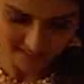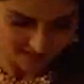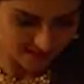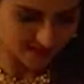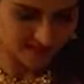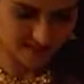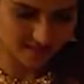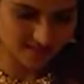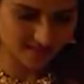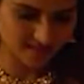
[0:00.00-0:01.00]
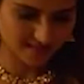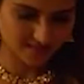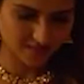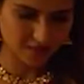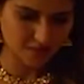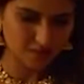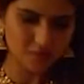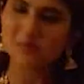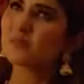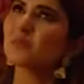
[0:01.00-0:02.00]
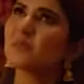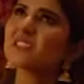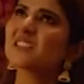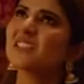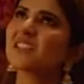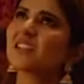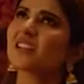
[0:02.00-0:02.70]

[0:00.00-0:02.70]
টেলারটা এখনো দেখোনি তারা বিনা টেলার দেখে